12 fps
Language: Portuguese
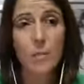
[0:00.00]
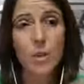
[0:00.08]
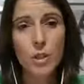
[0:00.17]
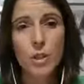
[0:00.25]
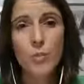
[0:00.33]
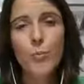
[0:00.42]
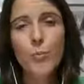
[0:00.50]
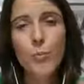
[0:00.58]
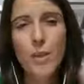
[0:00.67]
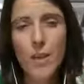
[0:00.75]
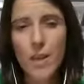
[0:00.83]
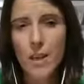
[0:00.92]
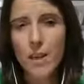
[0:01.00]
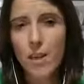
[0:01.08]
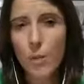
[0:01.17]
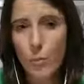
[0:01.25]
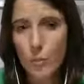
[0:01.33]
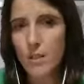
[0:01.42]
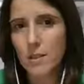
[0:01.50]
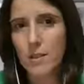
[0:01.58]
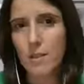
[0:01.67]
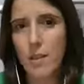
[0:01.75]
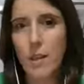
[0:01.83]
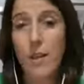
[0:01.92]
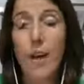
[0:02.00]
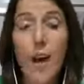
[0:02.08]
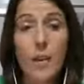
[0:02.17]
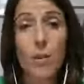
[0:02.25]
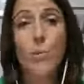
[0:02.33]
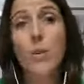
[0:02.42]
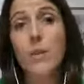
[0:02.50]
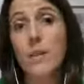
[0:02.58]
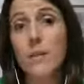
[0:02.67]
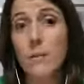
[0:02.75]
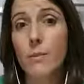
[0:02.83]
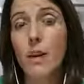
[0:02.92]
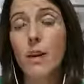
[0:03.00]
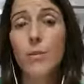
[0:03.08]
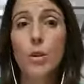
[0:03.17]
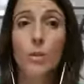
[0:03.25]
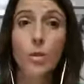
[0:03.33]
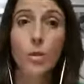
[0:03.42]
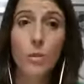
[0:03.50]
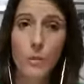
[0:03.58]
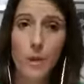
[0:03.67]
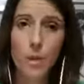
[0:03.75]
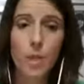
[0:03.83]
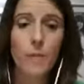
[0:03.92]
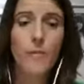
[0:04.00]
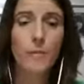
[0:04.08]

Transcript: Mas diz-me, porquê que não podes ir trabalhar? Ah, não posso ir trabalhar porque eu estou de baixa.